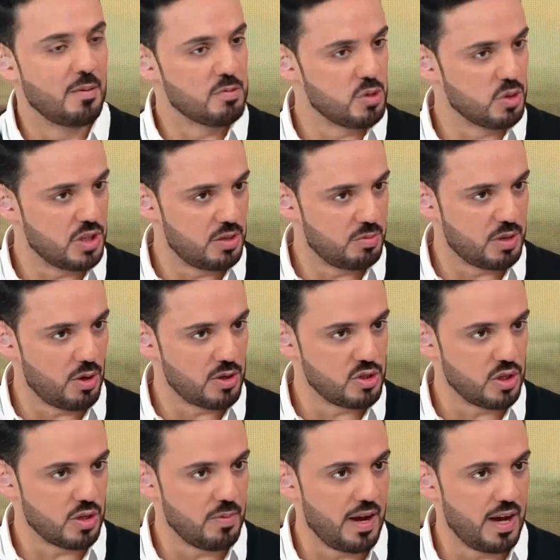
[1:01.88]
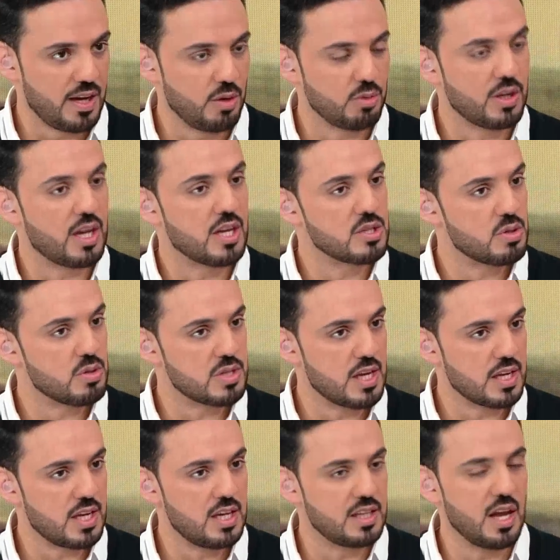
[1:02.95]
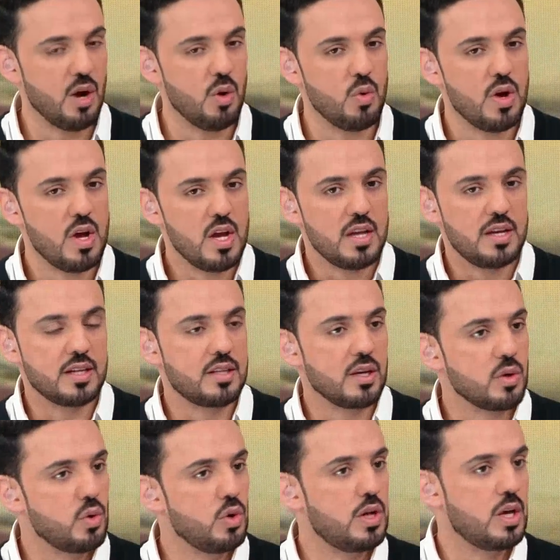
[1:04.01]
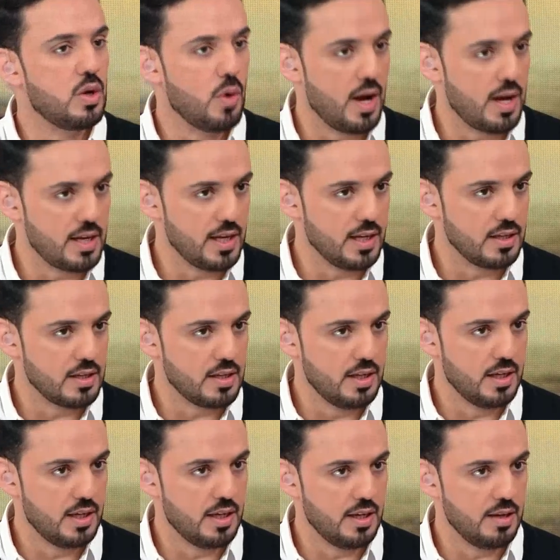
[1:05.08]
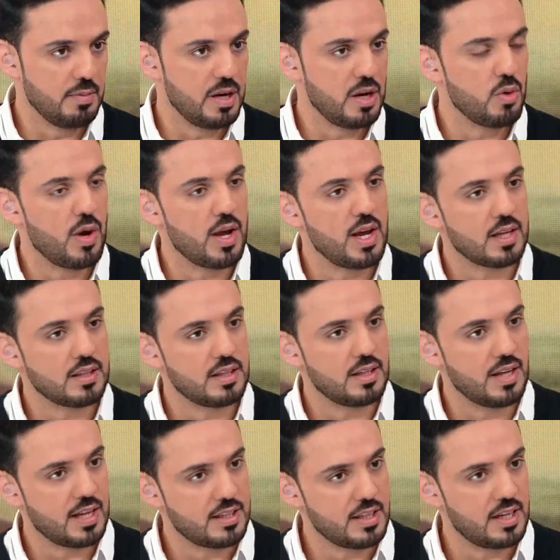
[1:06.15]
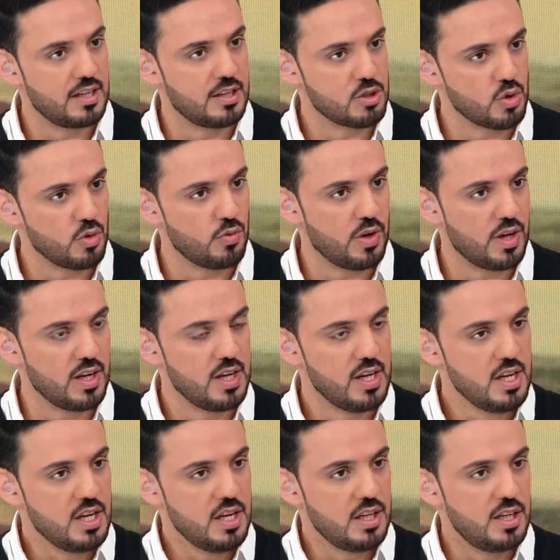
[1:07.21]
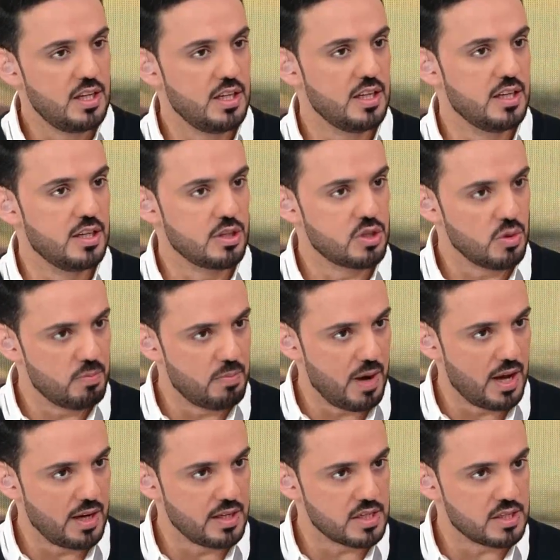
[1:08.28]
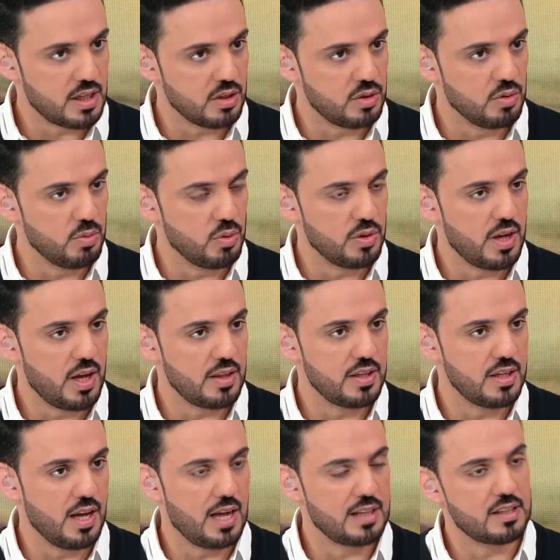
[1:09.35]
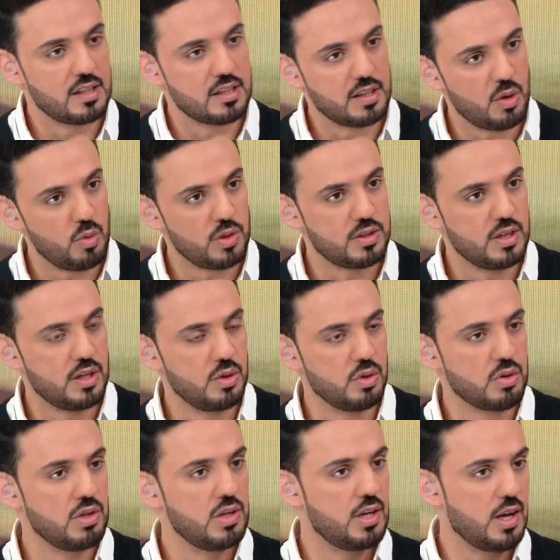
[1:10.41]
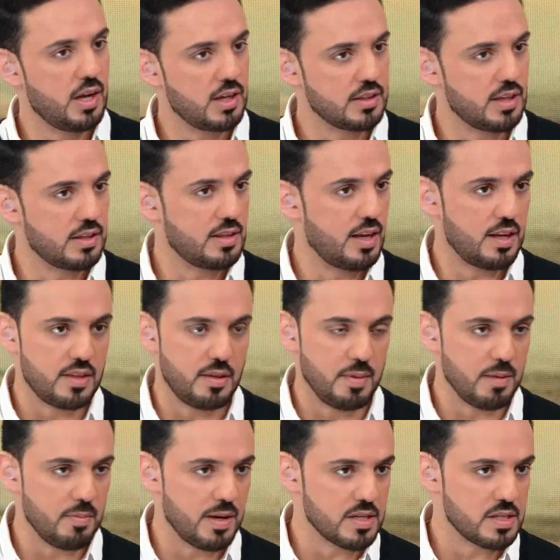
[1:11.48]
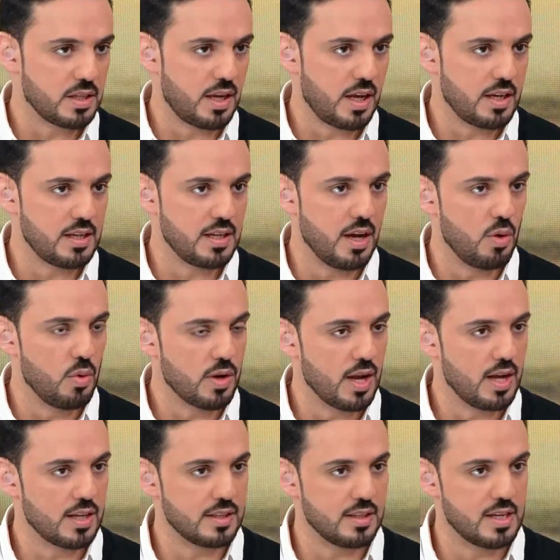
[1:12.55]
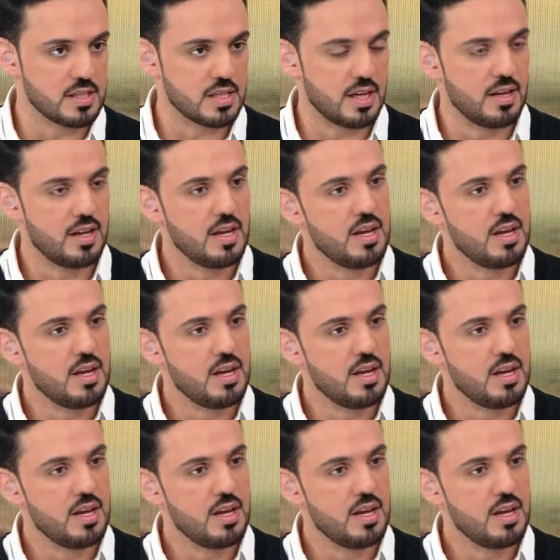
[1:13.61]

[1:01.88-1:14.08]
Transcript: مبسوطين بتواجدك معنا وتخصص اكيد او نقدر نقول هوايه آه، من الهوايات النادره اللي نشوفها لشبان يستخدمون هذه عاده تعودنا انه كل اللقطات ناخذها من اقمار اصطناعيه او وكاله ناسا